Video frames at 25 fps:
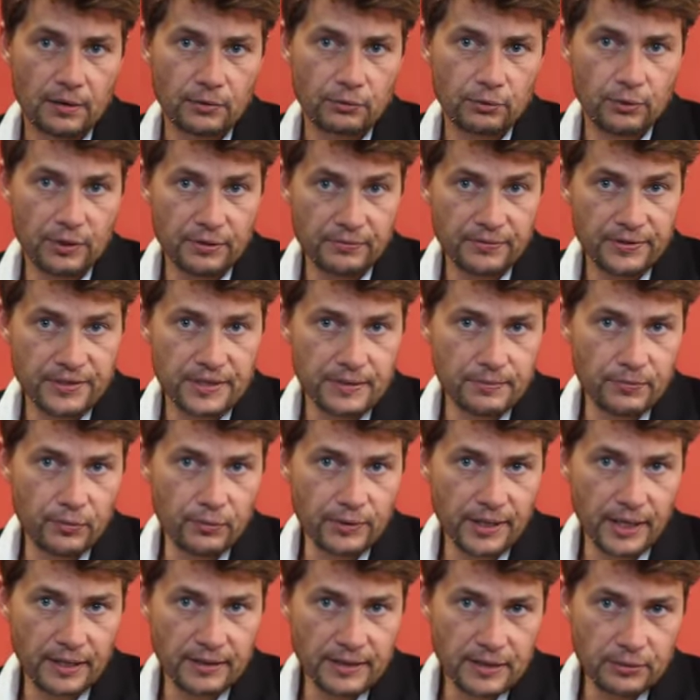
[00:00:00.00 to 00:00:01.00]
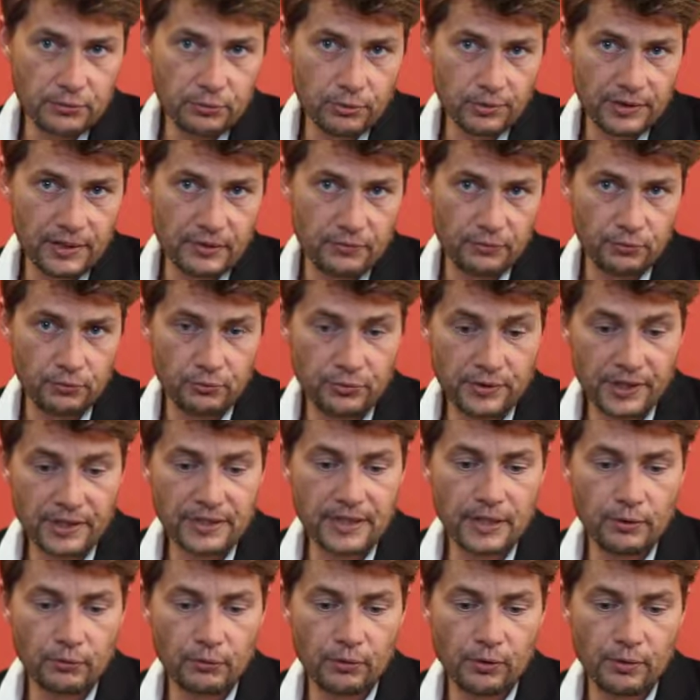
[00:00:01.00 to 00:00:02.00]
Donc effectivement, il y a un discours qui est devenu
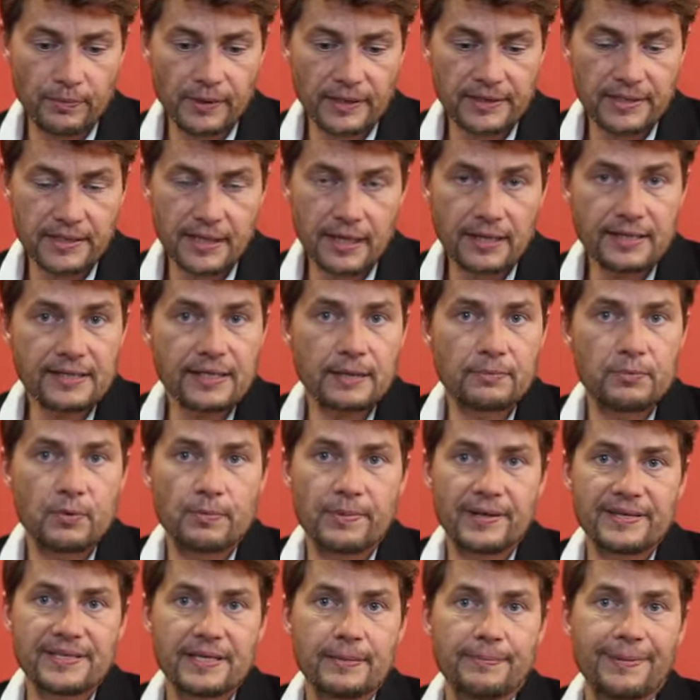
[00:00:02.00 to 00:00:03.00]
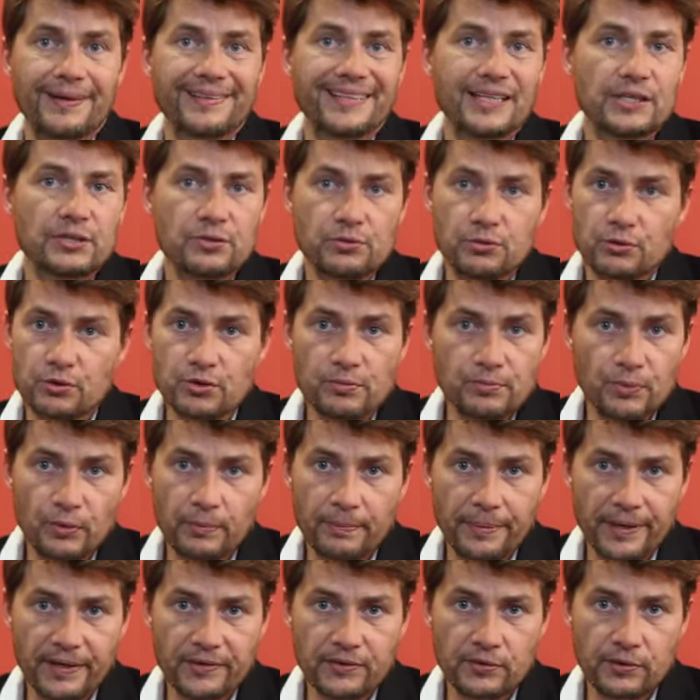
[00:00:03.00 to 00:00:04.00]
technico-commercial, ça peut passer par des
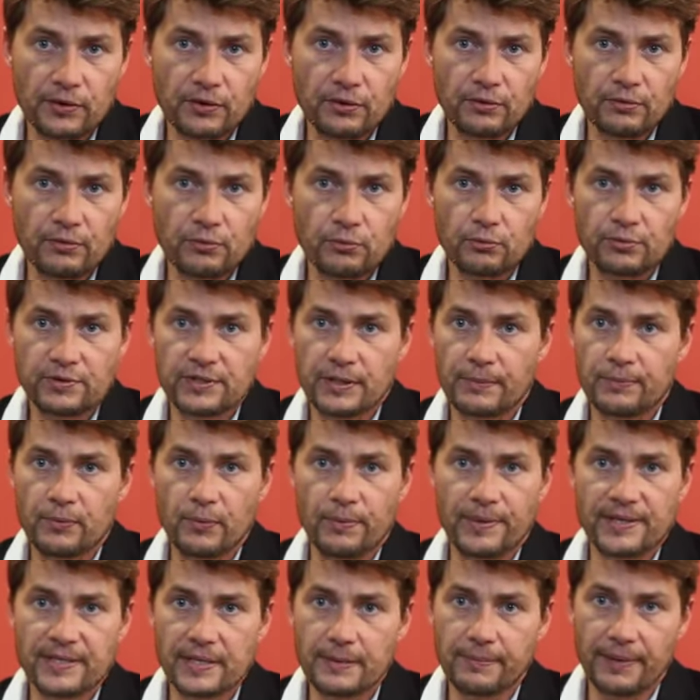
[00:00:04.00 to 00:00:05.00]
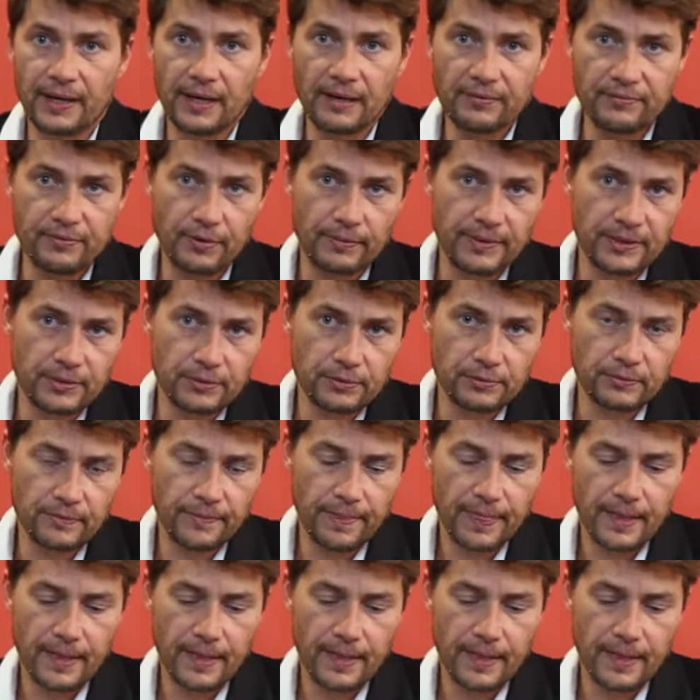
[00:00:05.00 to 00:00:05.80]
changements de personnes ou ça peut passer par la formation.